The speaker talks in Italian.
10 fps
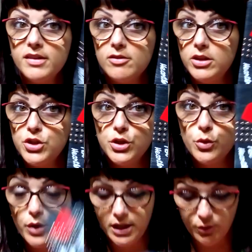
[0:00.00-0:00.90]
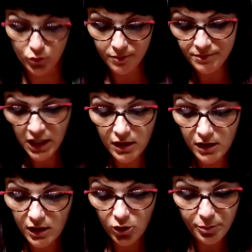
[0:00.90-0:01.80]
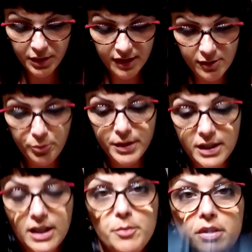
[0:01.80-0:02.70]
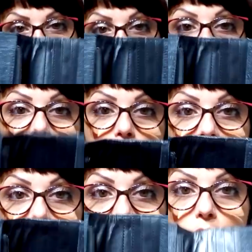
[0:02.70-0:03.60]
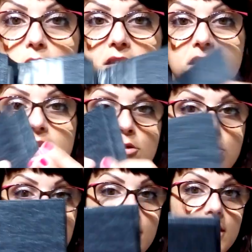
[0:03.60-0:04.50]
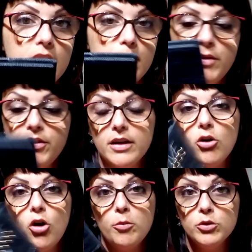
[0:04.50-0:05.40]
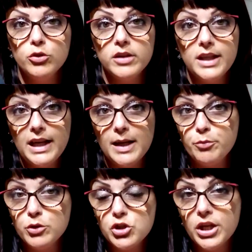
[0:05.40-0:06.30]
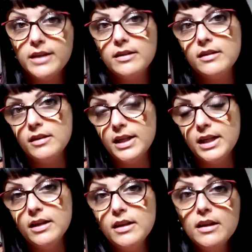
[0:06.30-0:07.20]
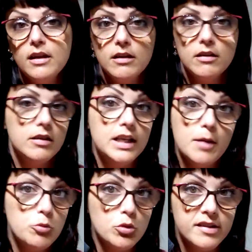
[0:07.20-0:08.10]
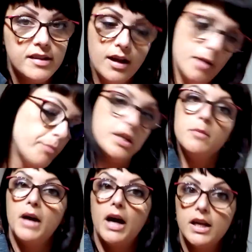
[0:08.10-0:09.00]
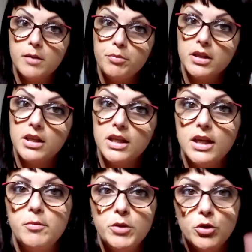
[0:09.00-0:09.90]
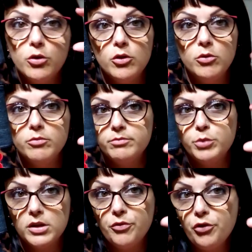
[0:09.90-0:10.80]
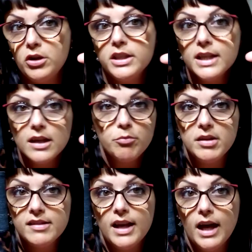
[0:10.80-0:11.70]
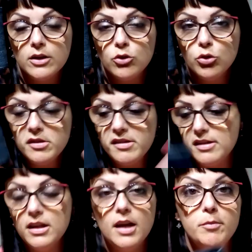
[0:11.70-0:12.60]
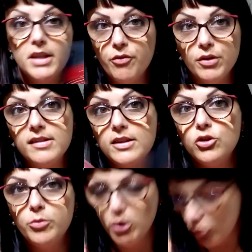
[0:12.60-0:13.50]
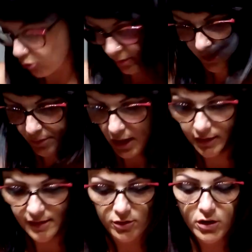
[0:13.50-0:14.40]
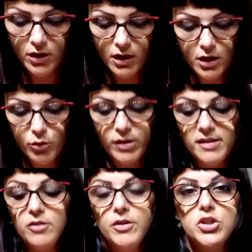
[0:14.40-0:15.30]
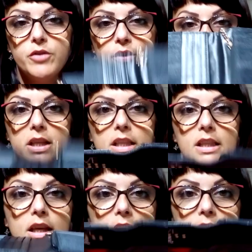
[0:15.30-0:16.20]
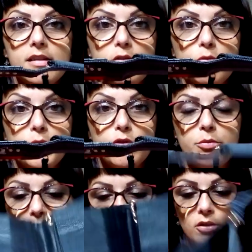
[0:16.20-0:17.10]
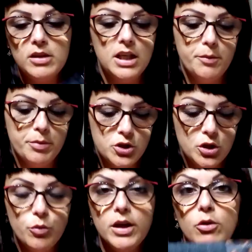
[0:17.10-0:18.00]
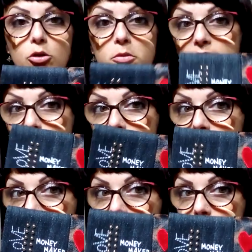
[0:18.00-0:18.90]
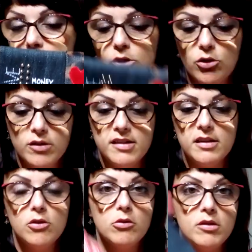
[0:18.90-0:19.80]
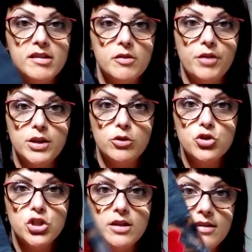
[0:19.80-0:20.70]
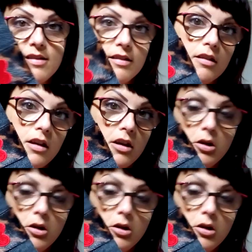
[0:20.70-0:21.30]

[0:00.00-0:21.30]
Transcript: per soli 5 euro. L'ho preso perché? Perché appunto essendo così sottile mi viene comodo nelle pochette e eh, nella borsa per il mare perché il mio portafoglio di carpisa è largo così e mi dà fastidio, mi occupa spazio. Questo invece è veramente super super sottile, per 5 euro mi sembrava anche carino, così con questo effetto jeans,